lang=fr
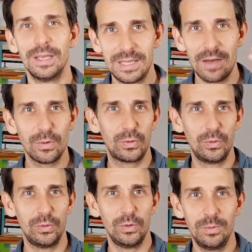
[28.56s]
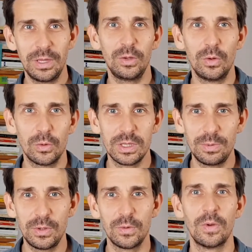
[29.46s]
c'est avant tout une méthode de
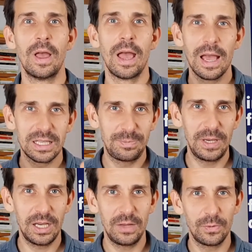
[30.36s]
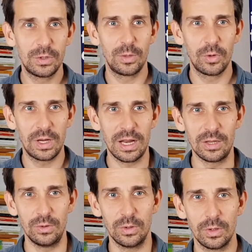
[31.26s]
conception inspirée des fonctionnements de la
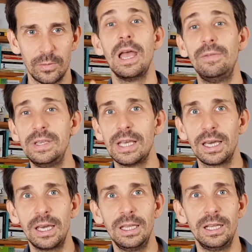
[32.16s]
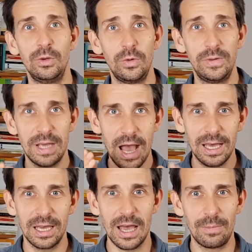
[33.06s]
nature. Elle vise à créer des lieux de vie
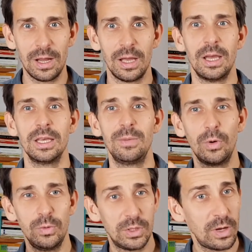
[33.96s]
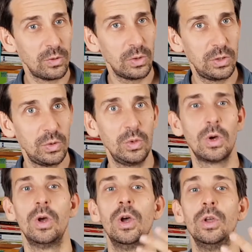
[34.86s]
agréables qui produisent de la nourriture,
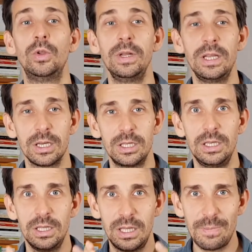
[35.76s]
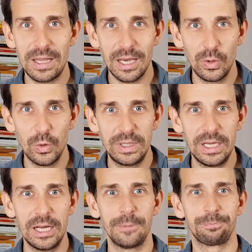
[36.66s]
de l'énergie, des matériaux
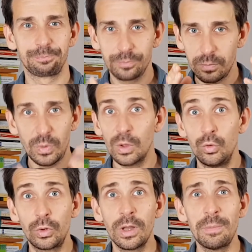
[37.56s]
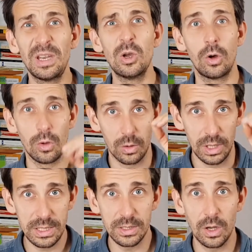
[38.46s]
utiles, tout en améliorant
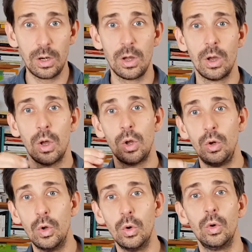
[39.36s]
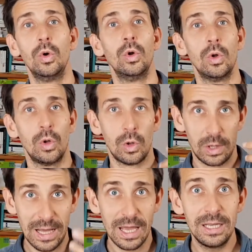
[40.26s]
les sols, l'eau,
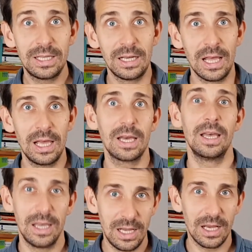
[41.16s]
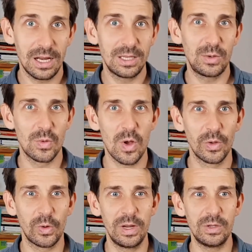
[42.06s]
la qualité de l'air et les relations
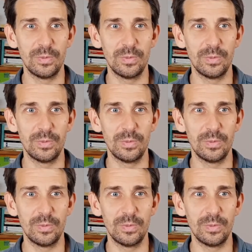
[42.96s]
entre les